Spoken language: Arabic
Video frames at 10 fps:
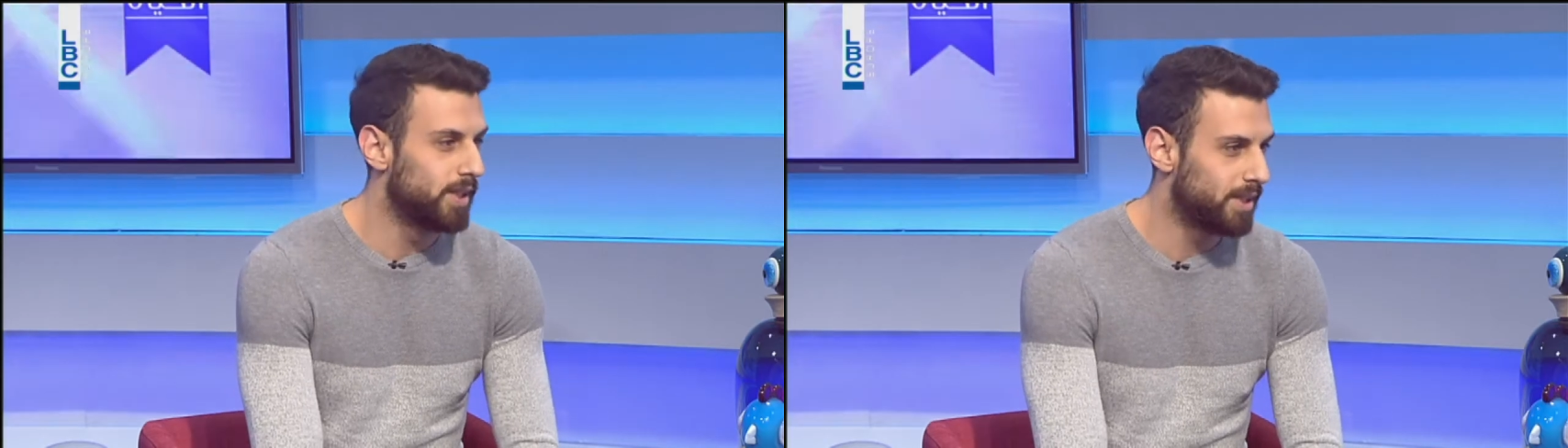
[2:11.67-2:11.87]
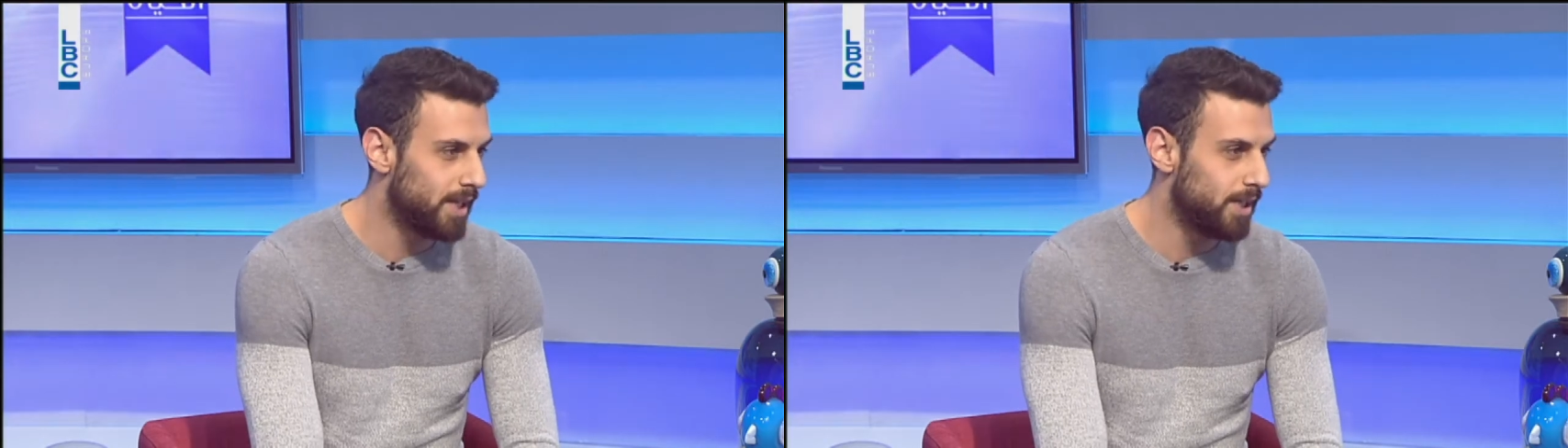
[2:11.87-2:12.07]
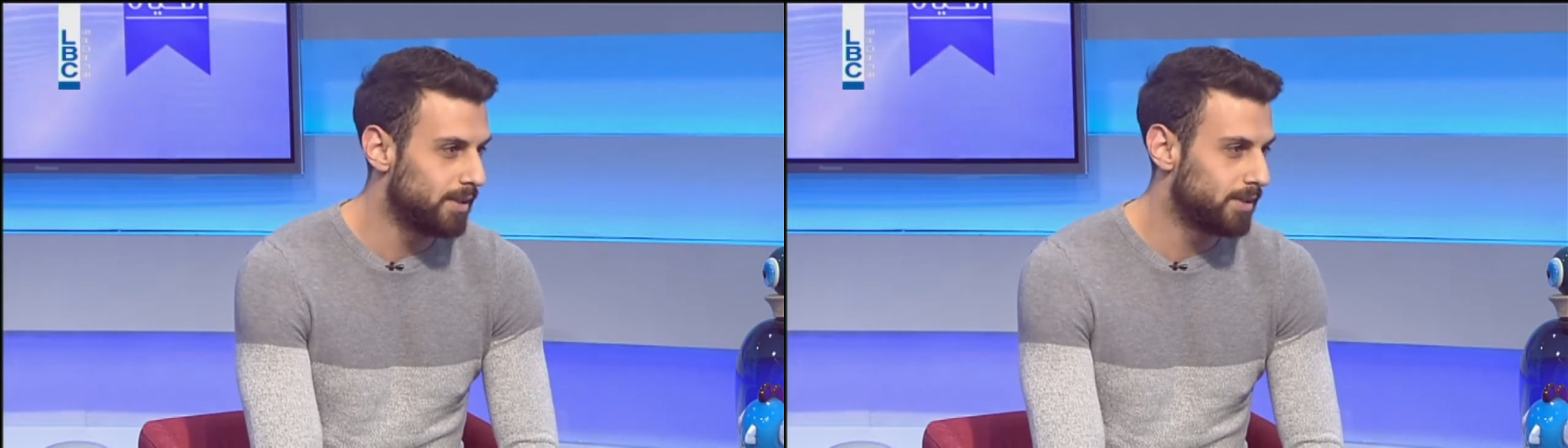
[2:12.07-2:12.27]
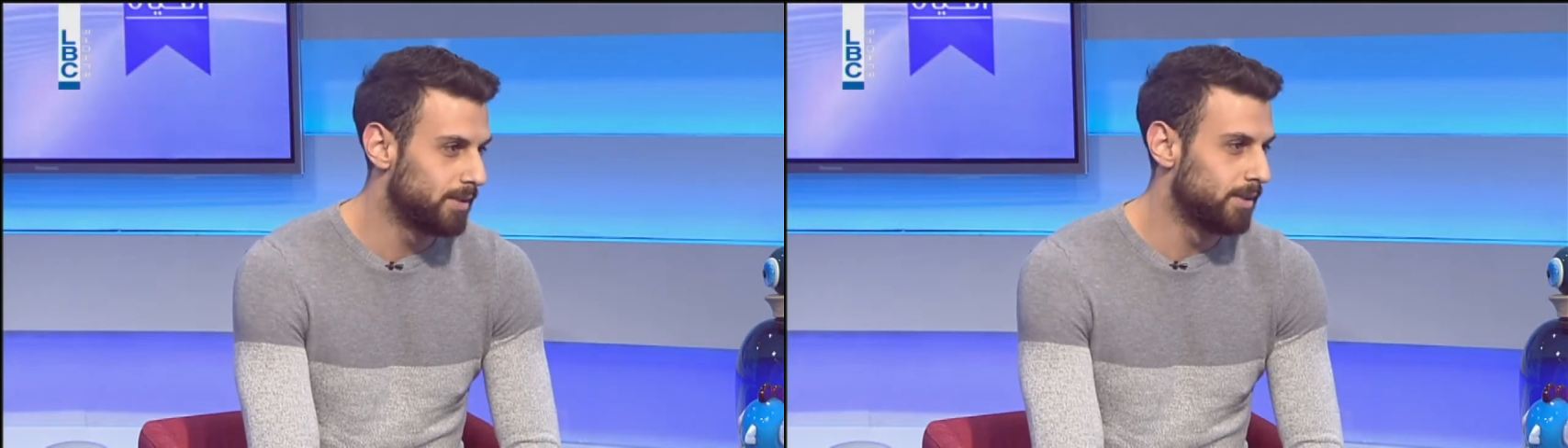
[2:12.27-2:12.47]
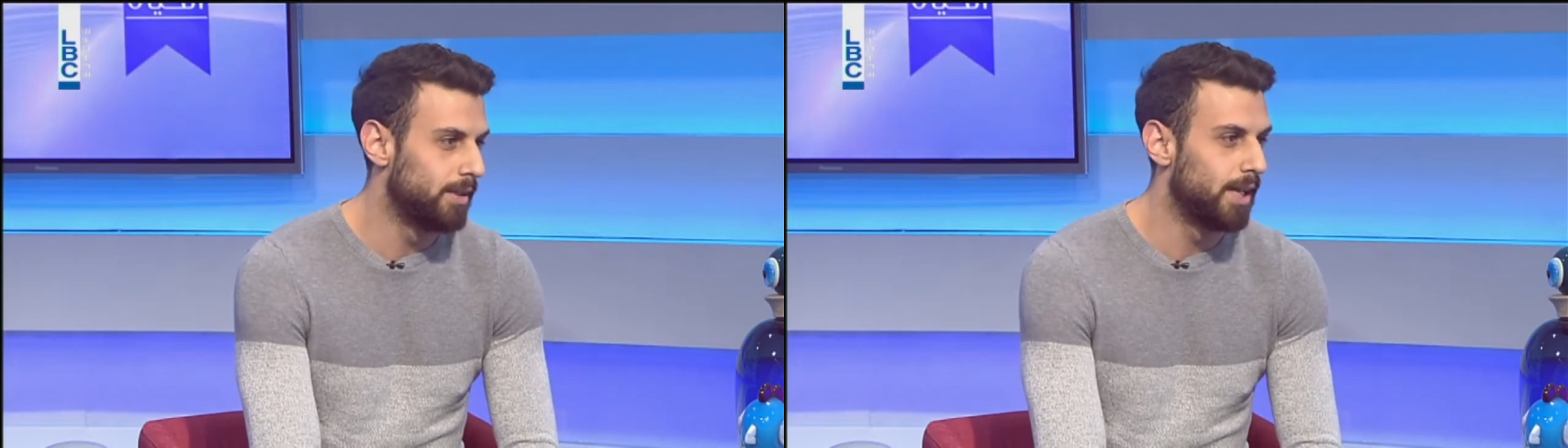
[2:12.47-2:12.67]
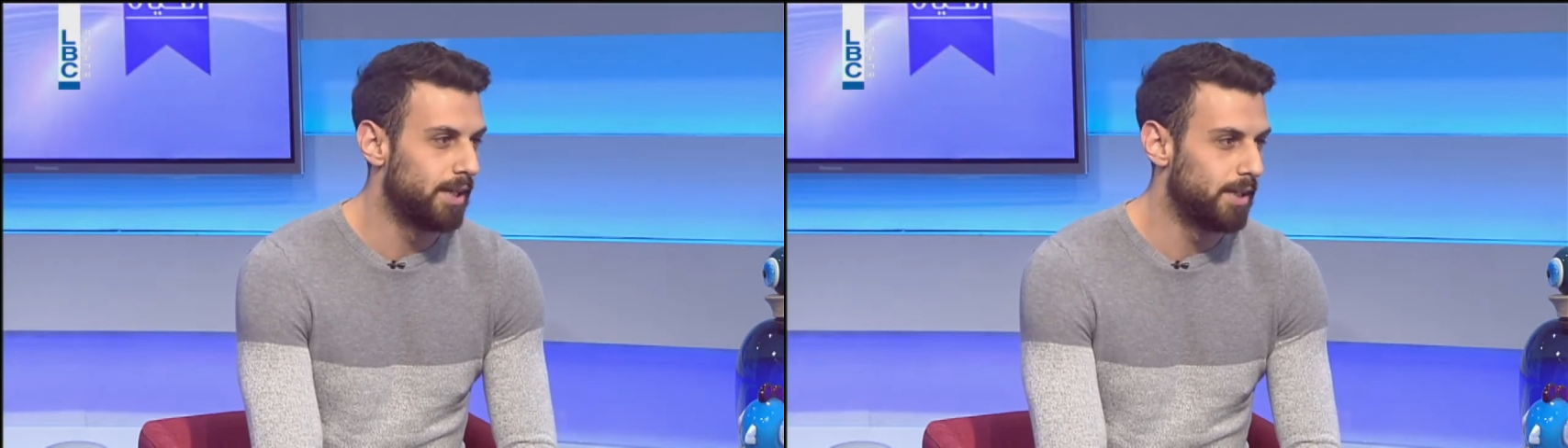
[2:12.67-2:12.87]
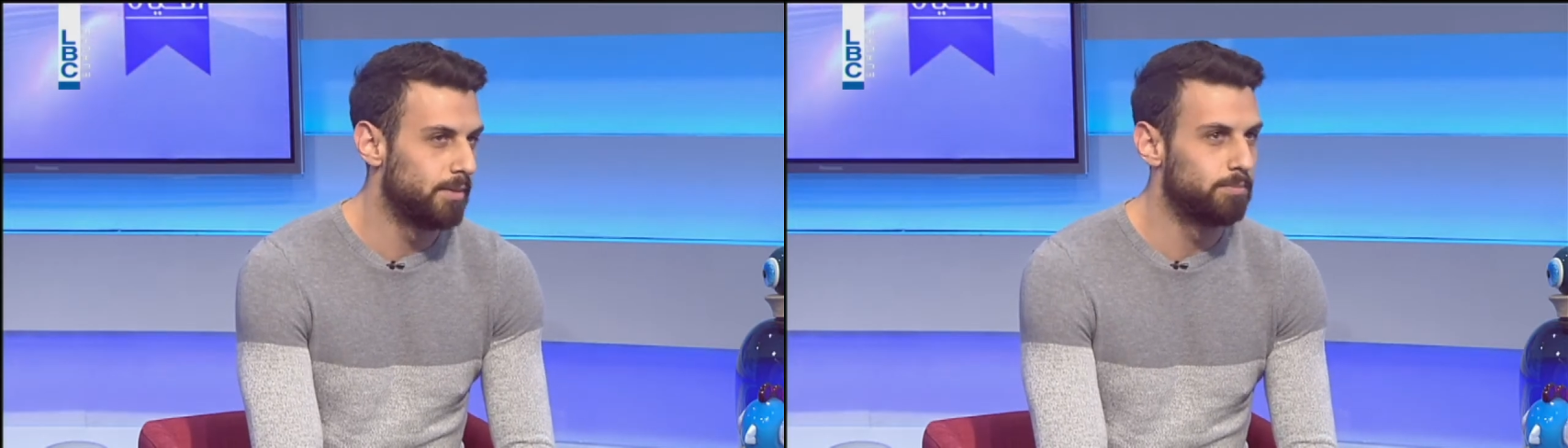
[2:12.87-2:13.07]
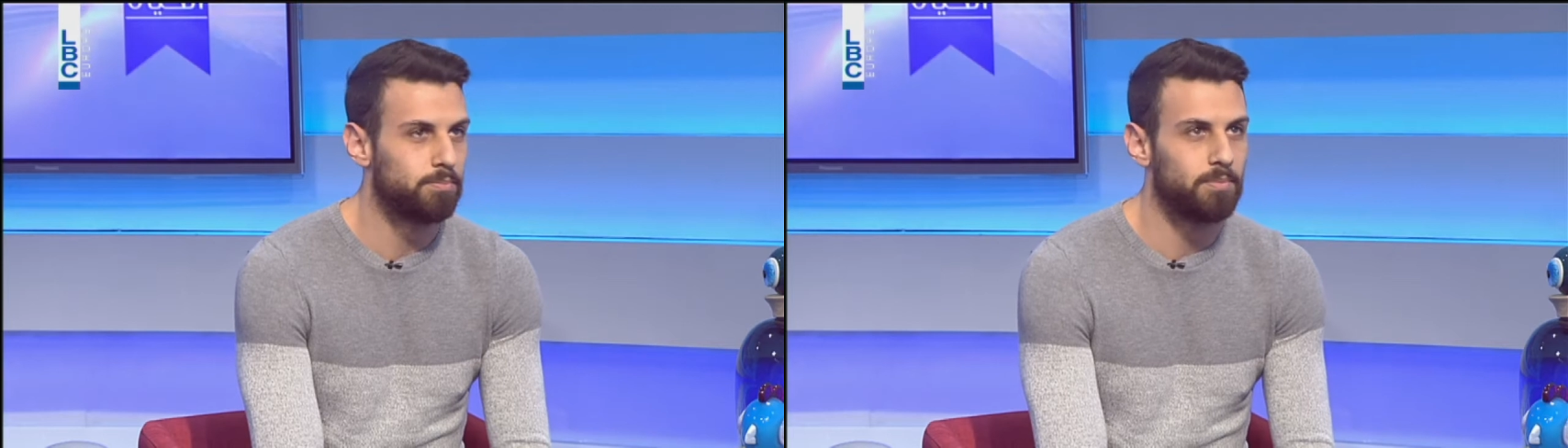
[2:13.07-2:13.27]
الثالث يلي